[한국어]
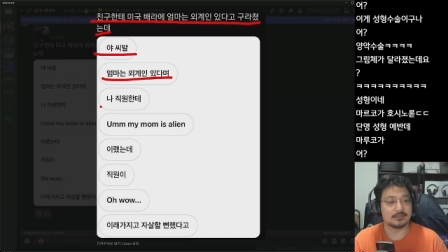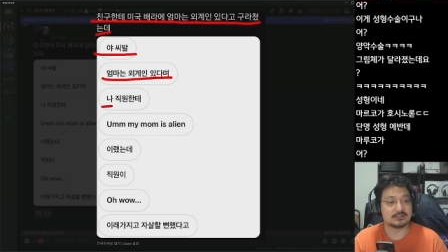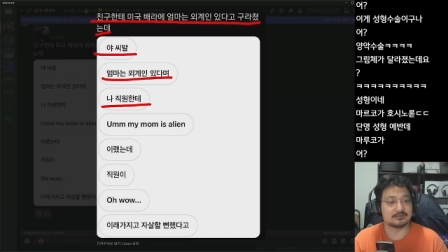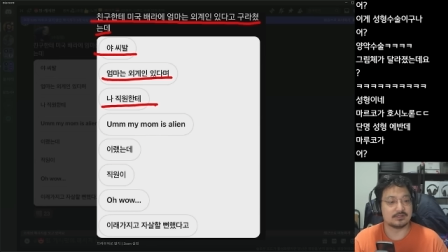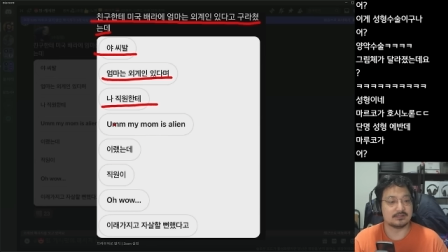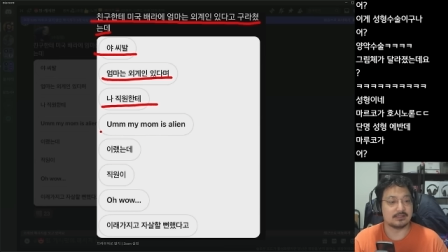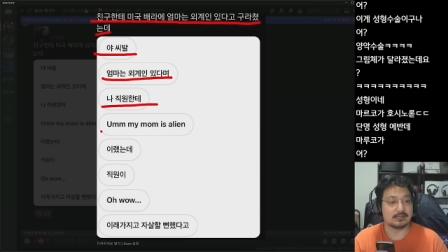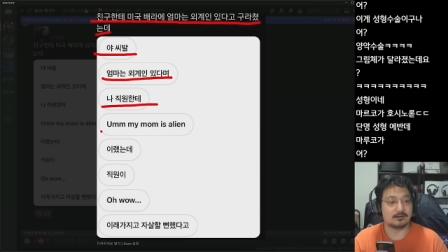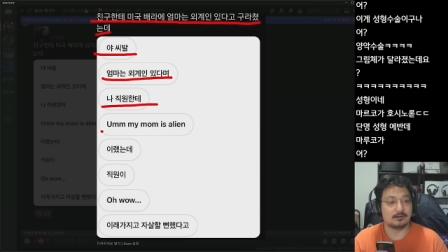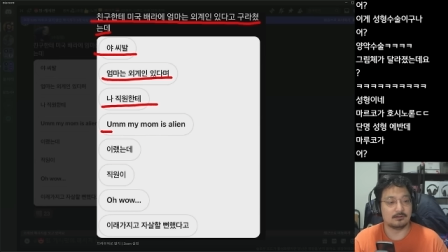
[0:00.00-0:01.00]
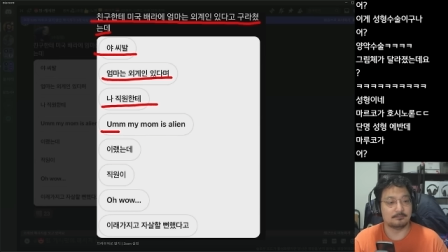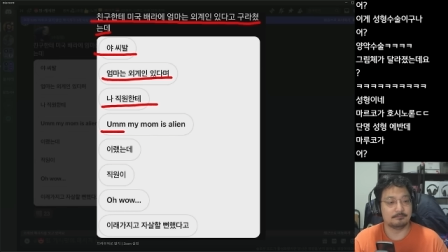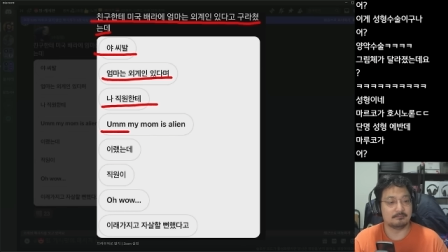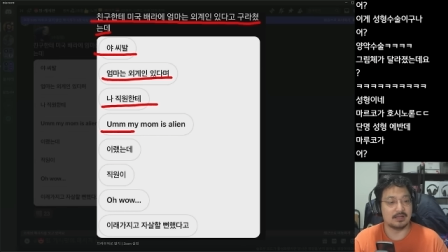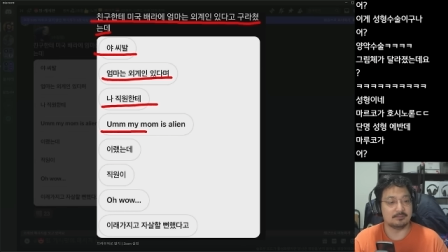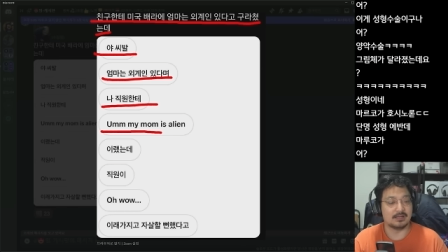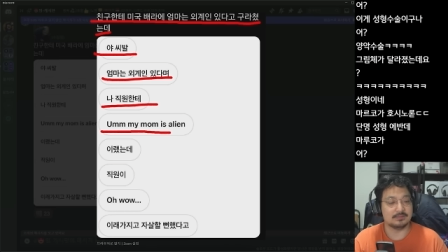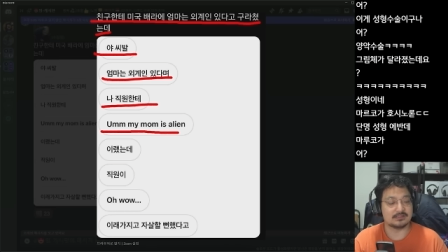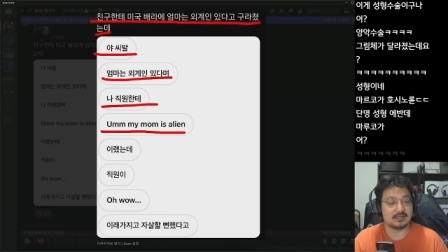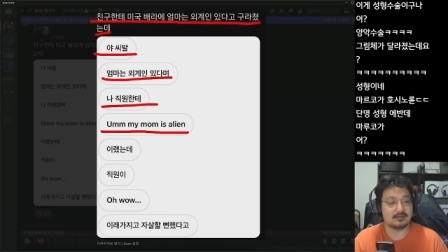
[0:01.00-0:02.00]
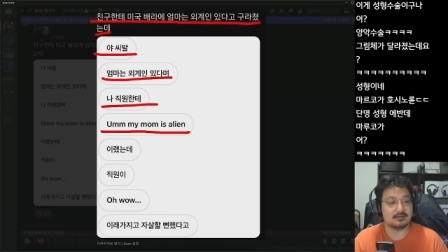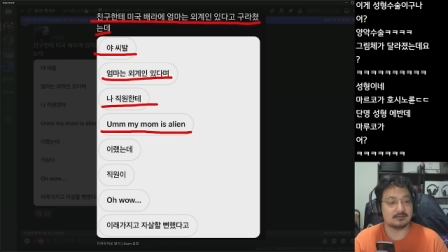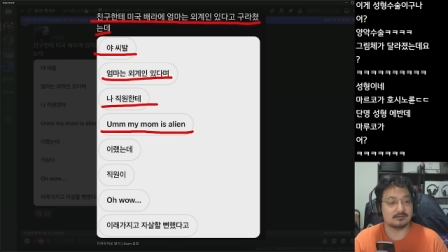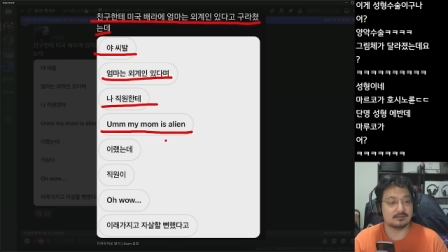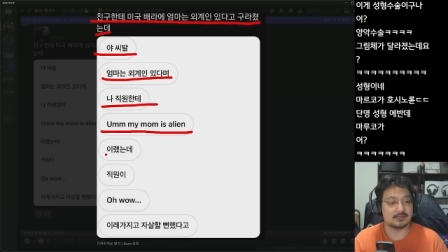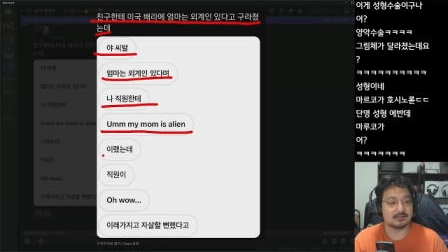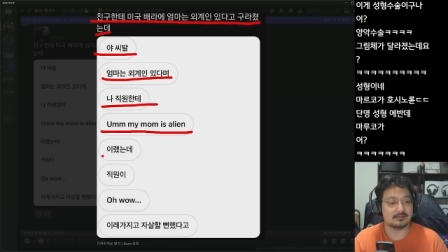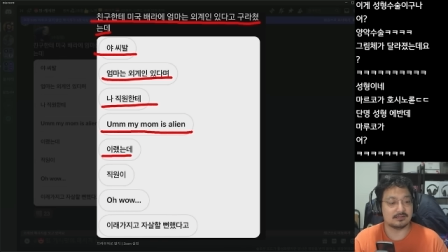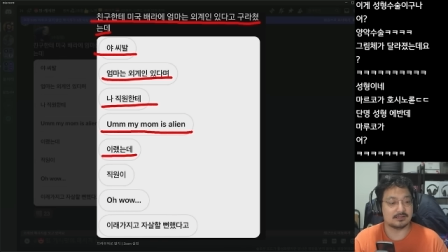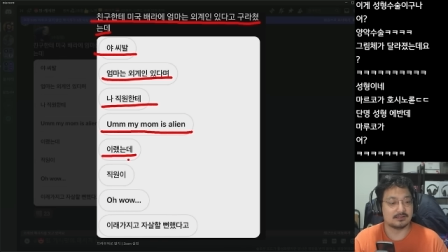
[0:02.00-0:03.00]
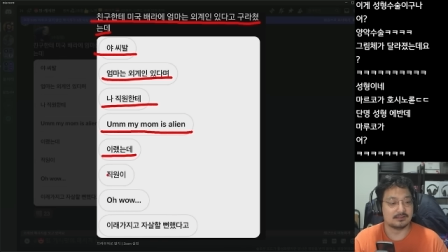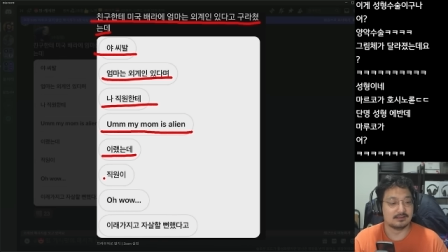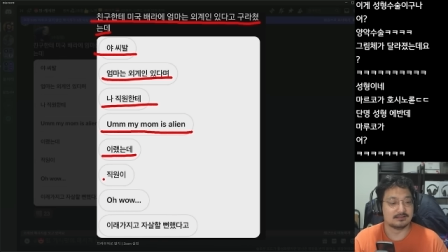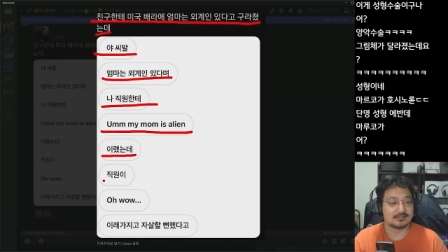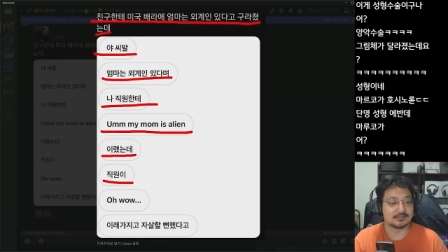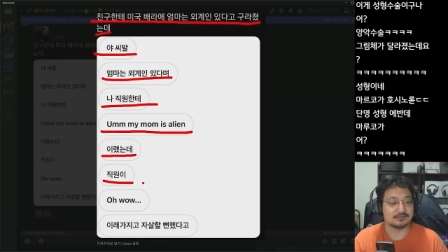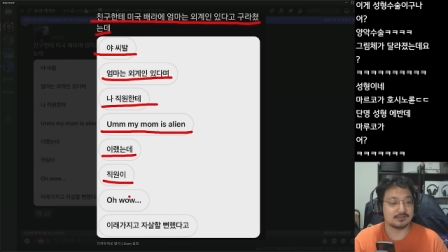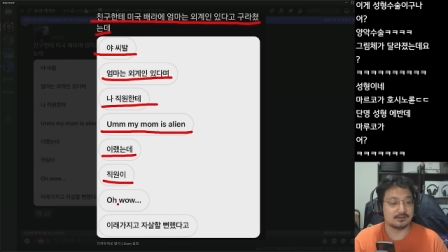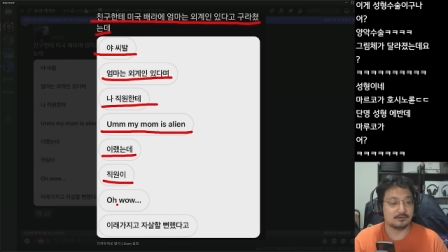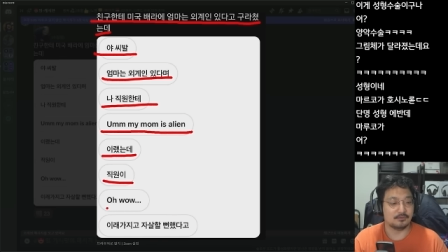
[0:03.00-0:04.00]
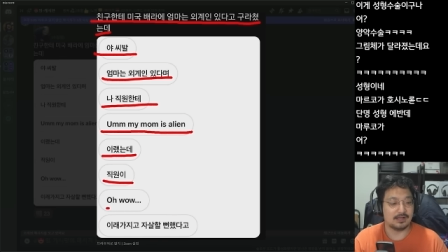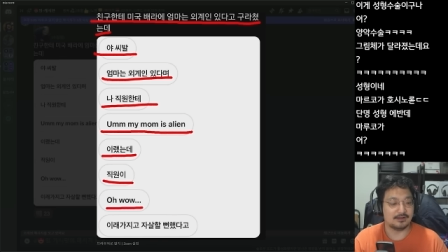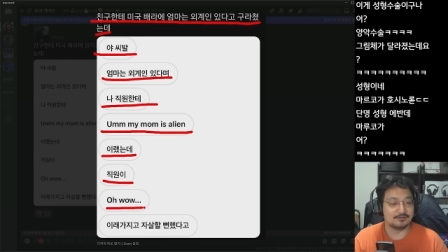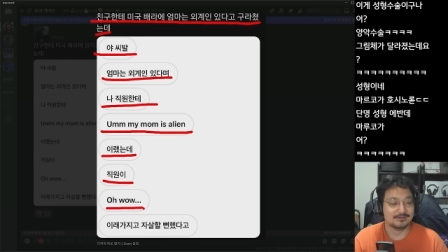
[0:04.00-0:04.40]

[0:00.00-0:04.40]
나 직원한테, um, my mom is alien. 이랬는데, 직원이, 오, 어, 와우.